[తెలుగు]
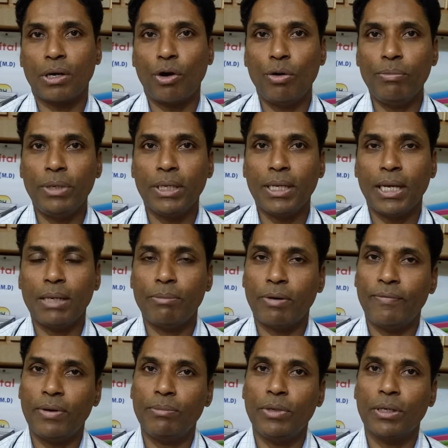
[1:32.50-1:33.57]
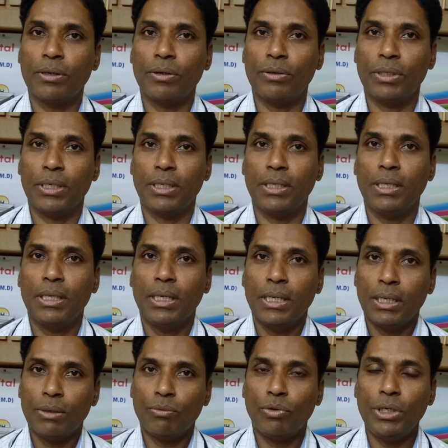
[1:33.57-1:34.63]
కౌ మిల్క్ అని బఫెల్ మిల్క్లోని
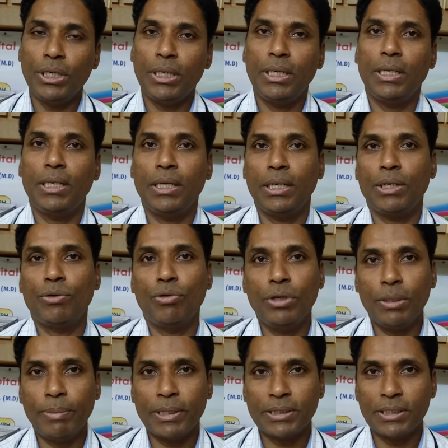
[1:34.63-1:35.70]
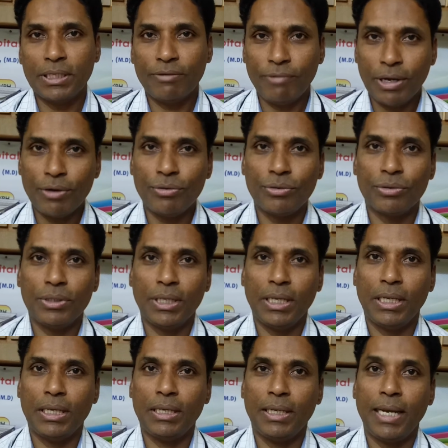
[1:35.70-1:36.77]
ఓన్లీ ట్వంటీ పర్సెంట్ వే ఉంటుంది
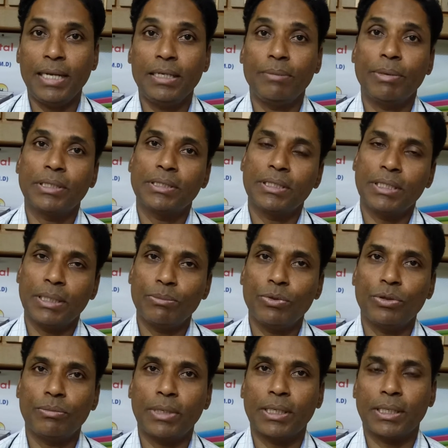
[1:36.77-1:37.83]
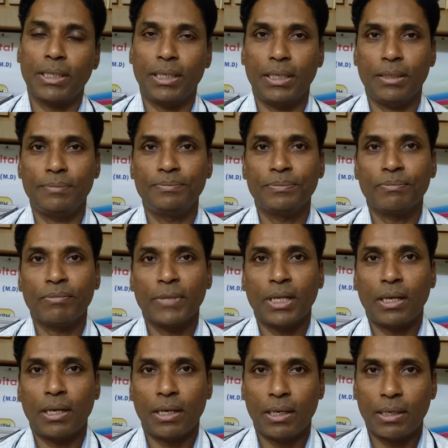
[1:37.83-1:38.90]
ఎయిటీ పర్సెంట్ ఏమో మనకి
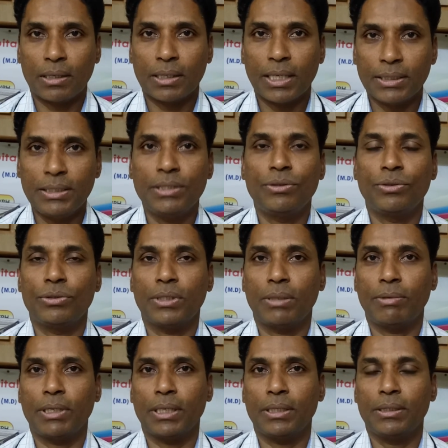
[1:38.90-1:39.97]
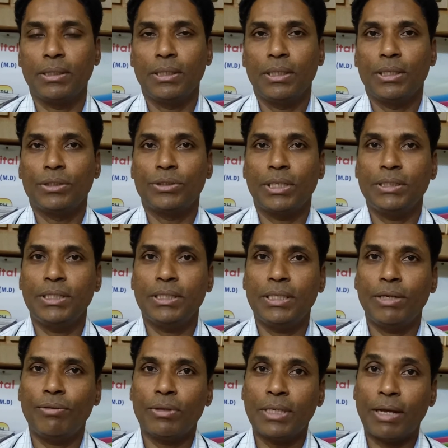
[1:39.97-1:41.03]
కేసిన్ ఉంటుంది అనమాట సంచేతన
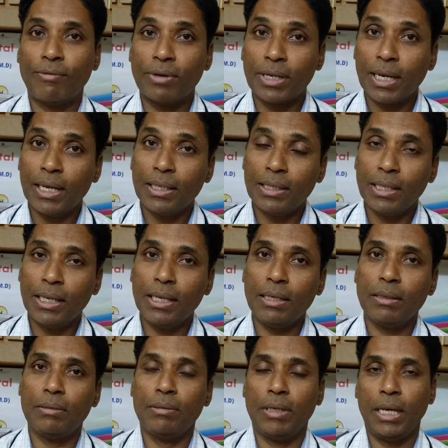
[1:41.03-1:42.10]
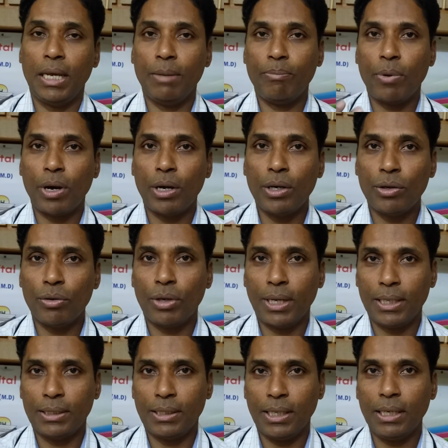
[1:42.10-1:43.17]
ఏమవుతుంది ఎవరికైతే ఏ పాల్లో
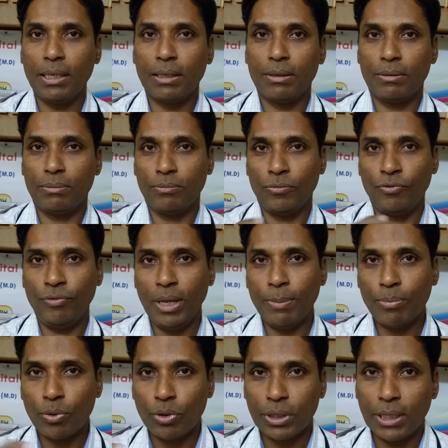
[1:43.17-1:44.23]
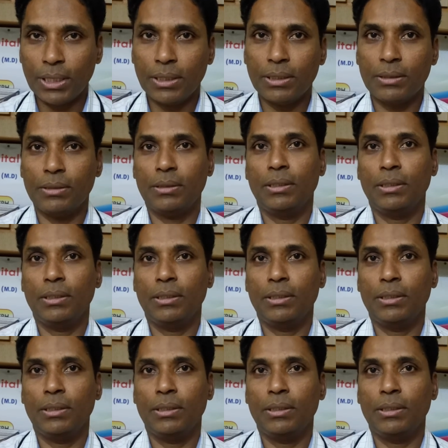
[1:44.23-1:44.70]
అయితే వే ప్రోటీన్